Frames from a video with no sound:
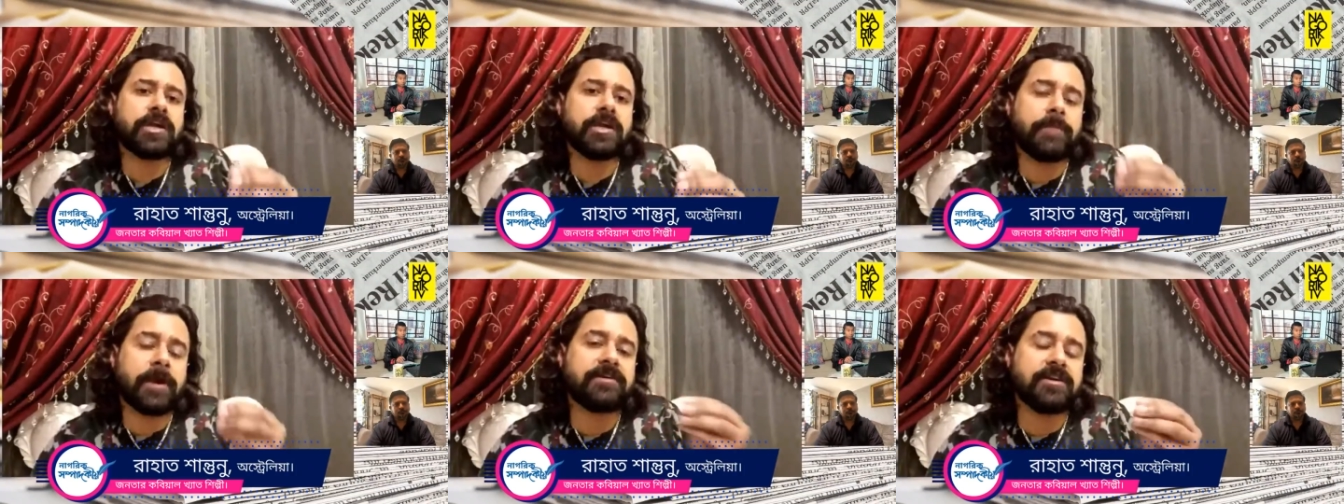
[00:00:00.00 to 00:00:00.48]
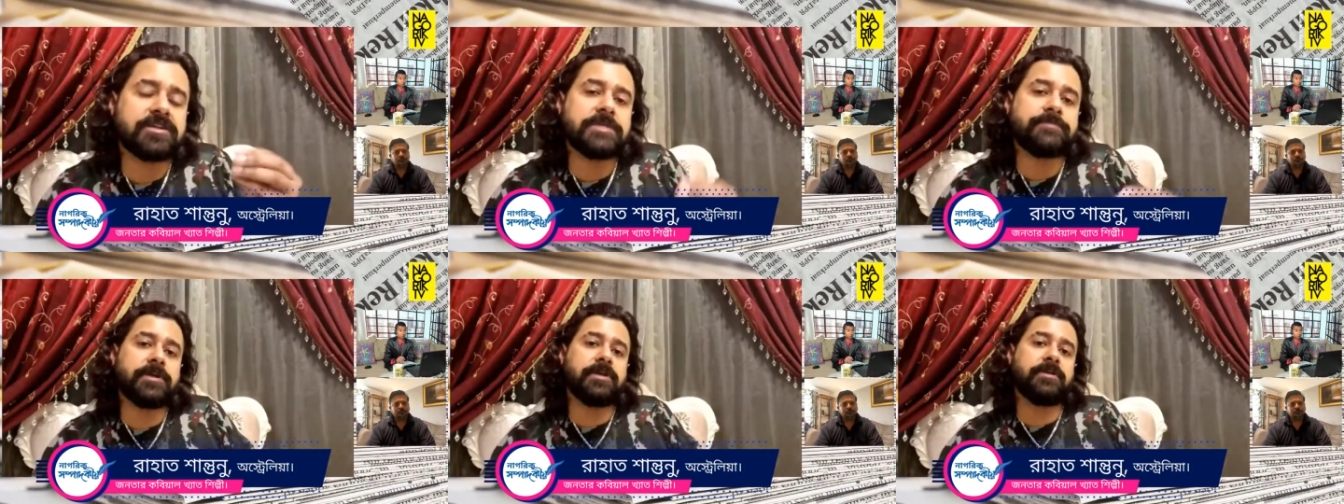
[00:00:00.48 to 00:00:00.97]
টাকার
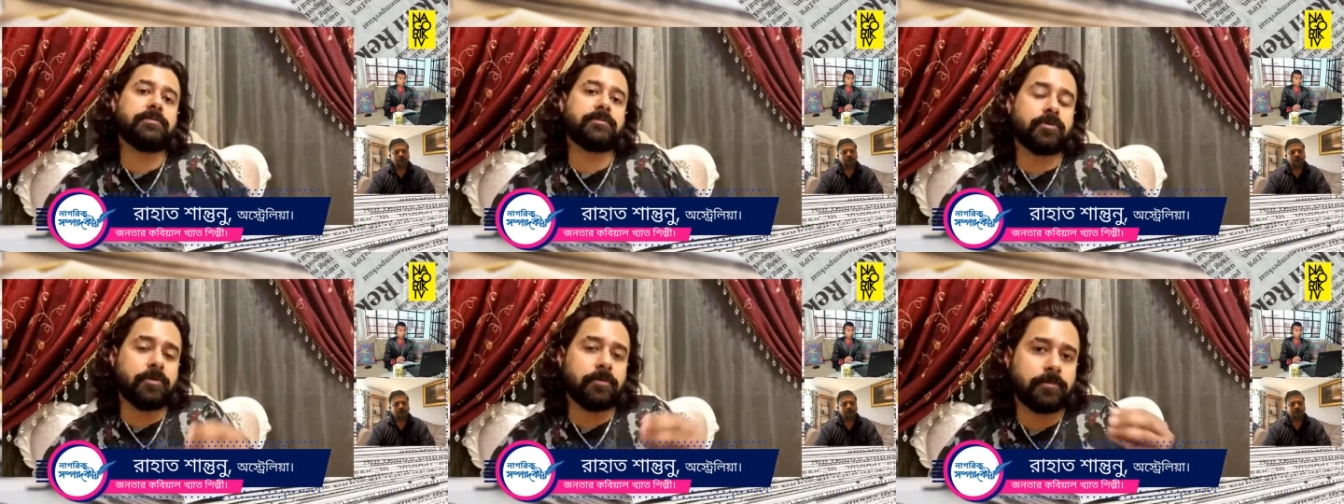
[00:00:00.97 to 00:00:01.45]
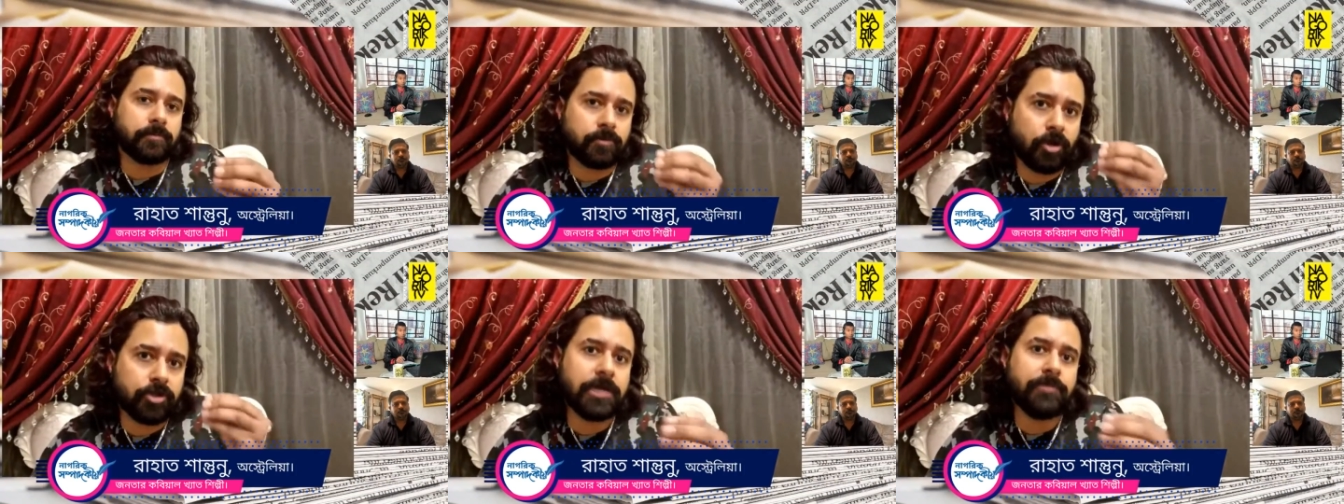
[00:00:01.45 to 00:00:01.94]
পার্টনারশিপে
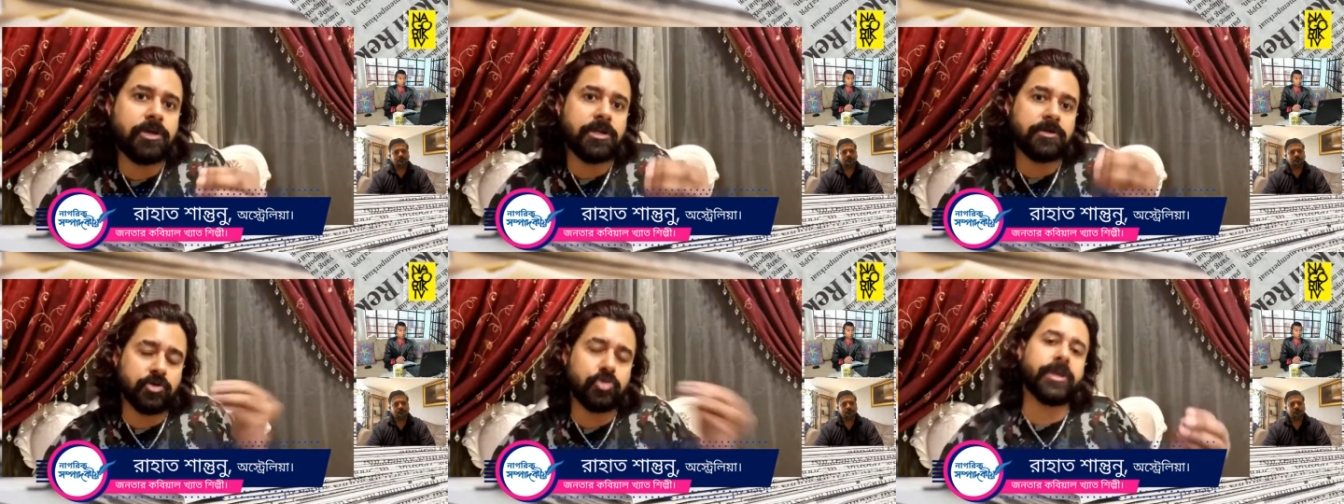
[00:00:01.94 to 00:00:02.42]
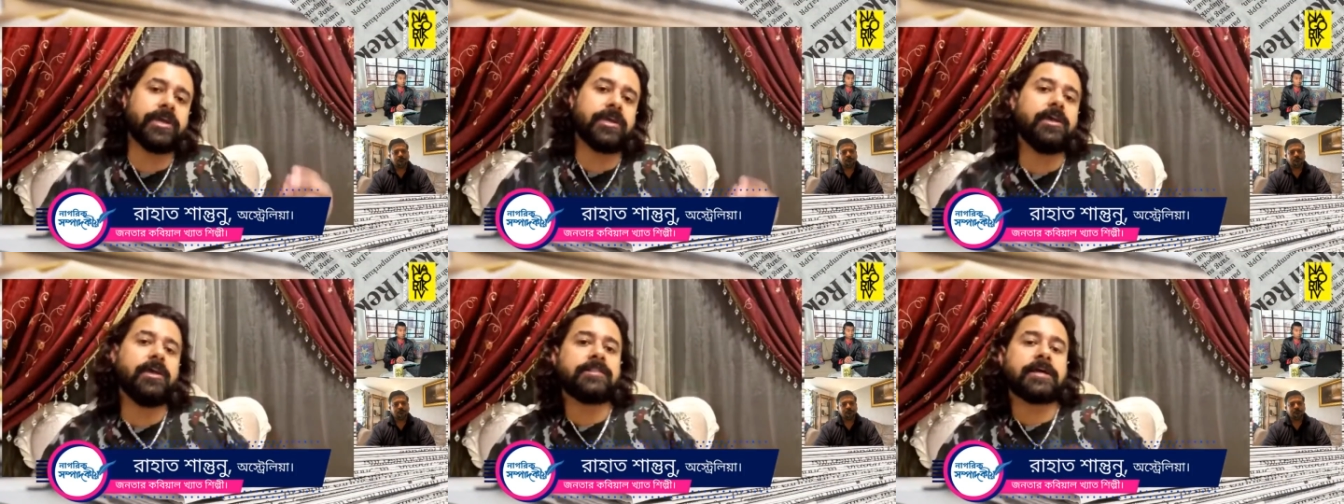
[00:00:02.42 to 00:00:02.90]
কথা বলে ঢুকে
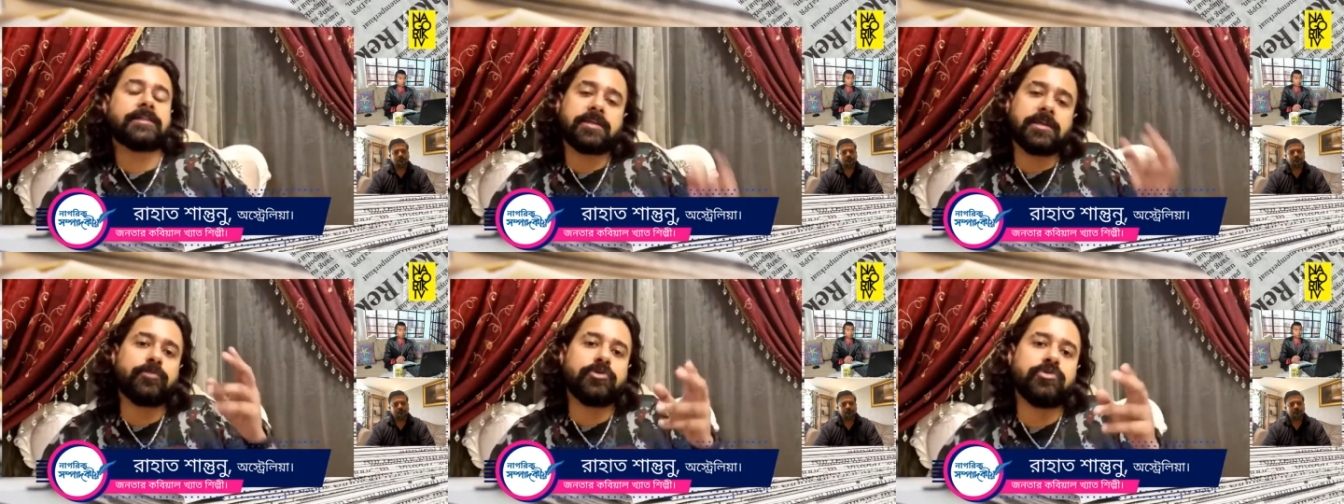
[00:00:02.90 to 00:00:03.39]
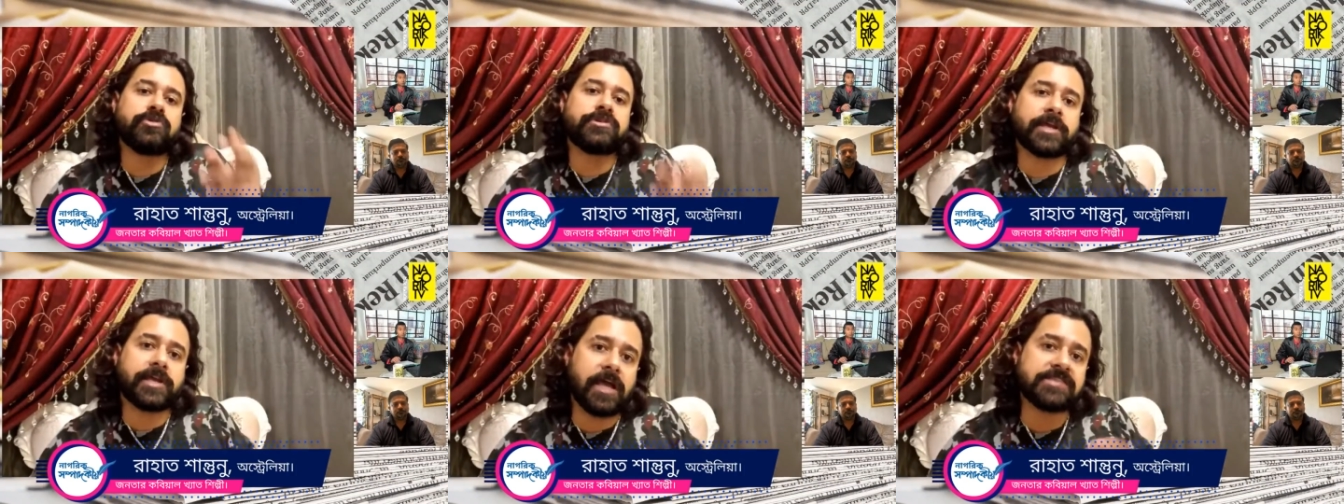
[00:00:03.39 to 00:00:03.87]
তাদেরকে বন্দুক
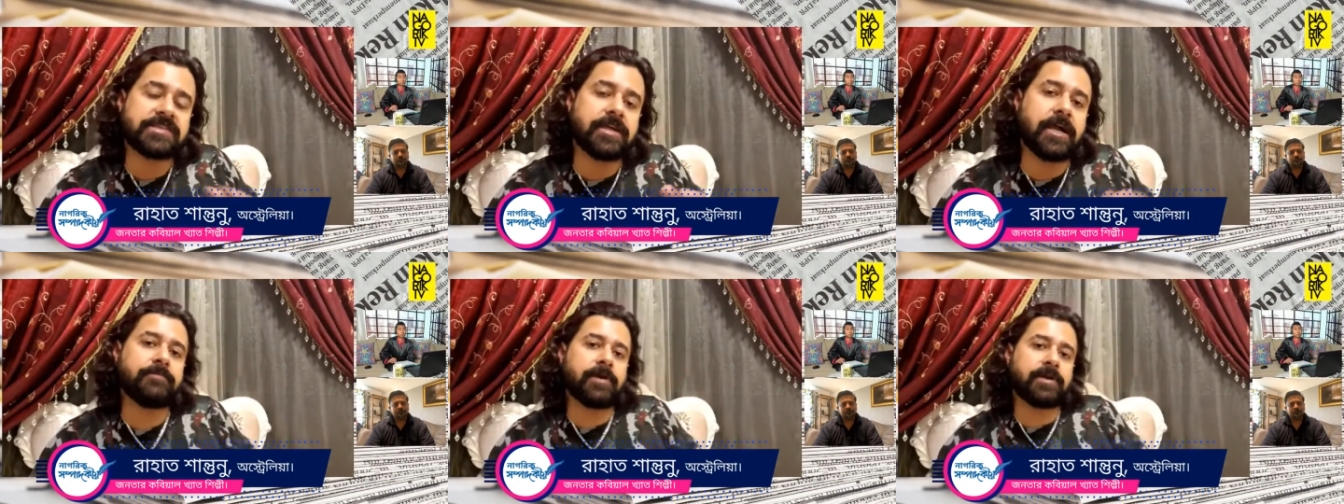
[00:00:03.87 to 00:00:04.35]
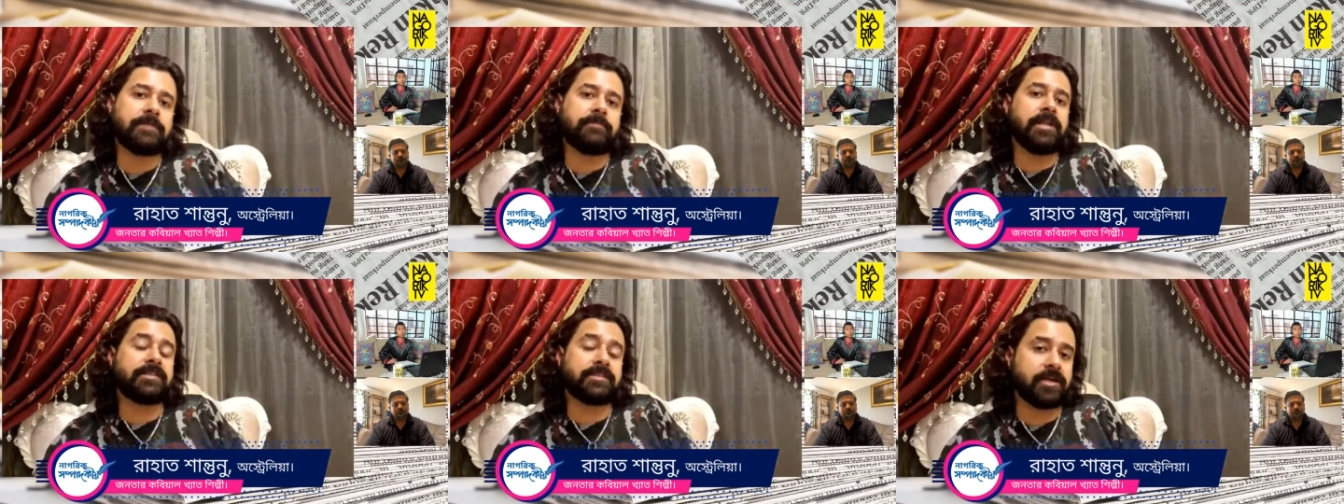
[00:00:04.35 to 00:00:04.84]
ঠেকে আজকে গান
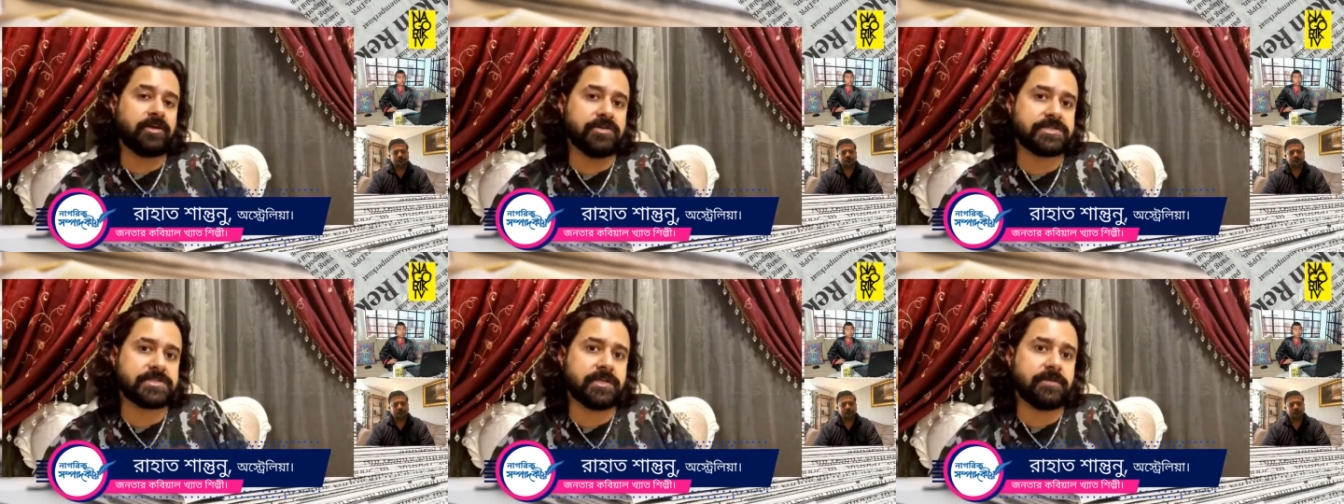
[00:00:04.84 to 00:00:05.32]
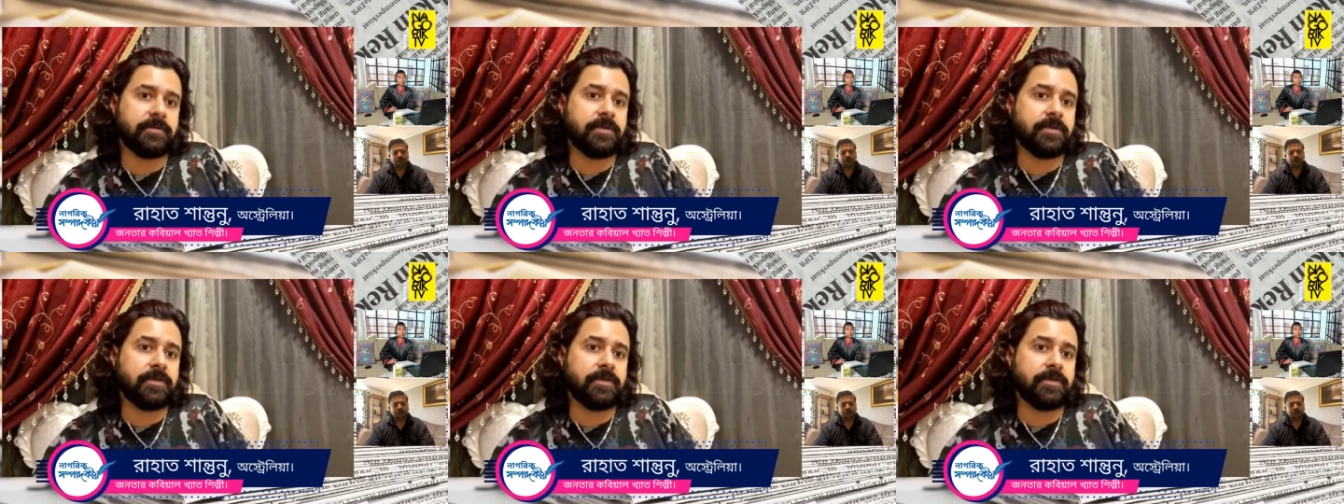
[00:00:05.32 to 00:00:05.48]
বাংলার মালিক তারা হয়েছে